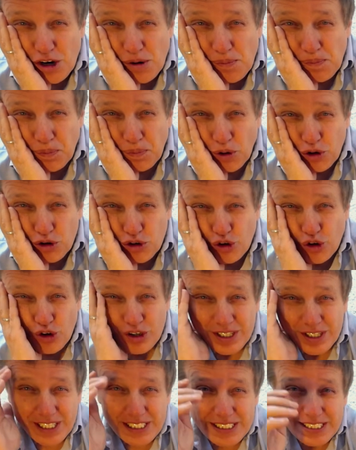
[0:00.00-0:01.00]
por
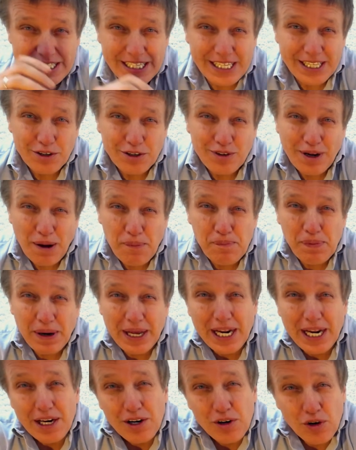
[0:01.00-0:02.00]
cortesía de una
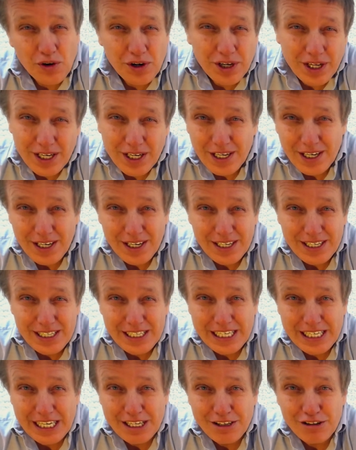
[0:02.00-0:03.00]
paranoia
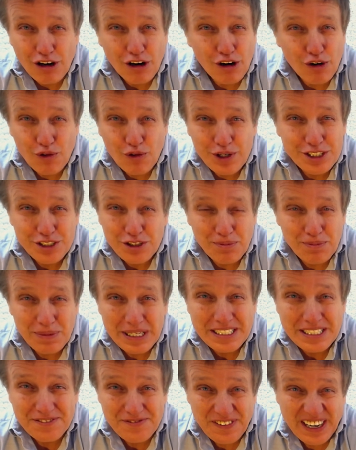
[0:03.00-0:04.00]
que no lo hizo
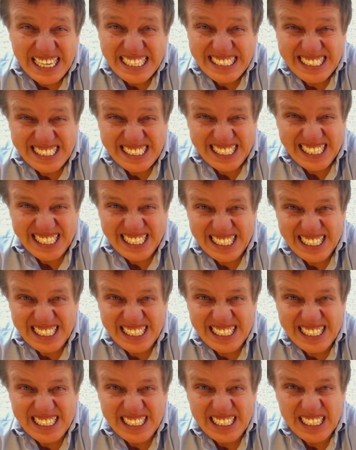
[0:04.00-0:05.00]
más fácil
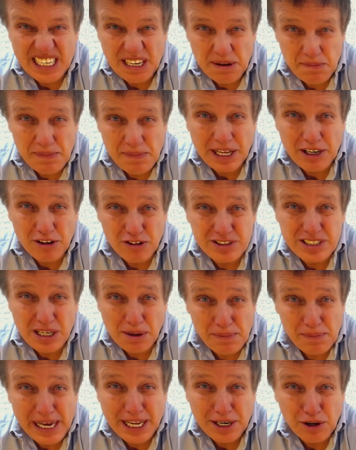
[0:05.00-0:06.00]
ni menos
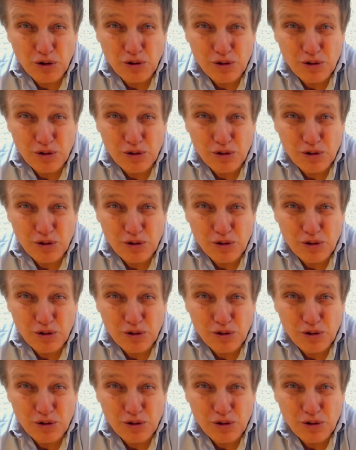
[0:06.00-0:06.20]
amargo.